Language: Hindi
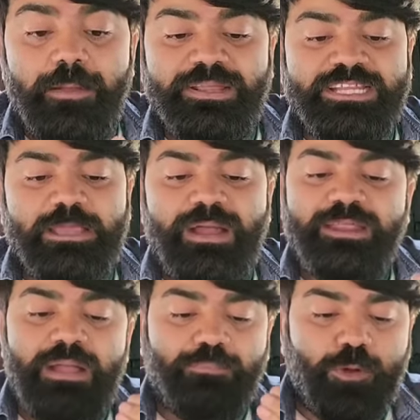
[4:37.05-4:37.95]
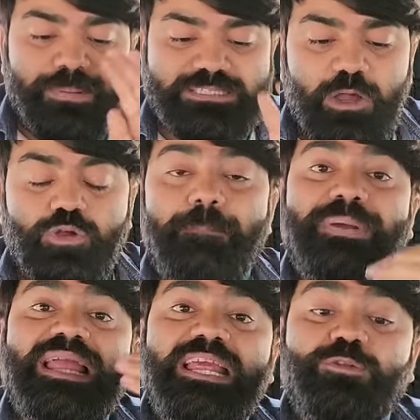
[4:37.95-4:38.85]
अब इनके बारे में आपको पता होगा
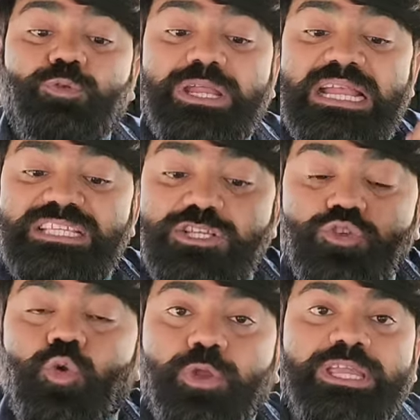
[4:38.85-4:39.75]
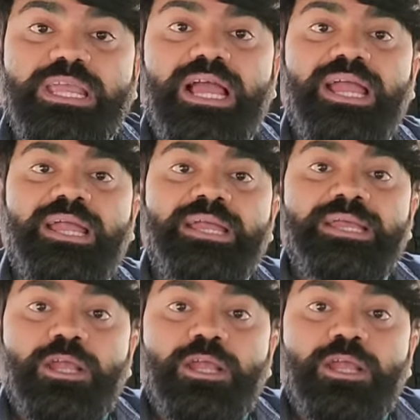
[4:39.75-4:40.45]
पहले इन्होंने कैसे स्कोर किया है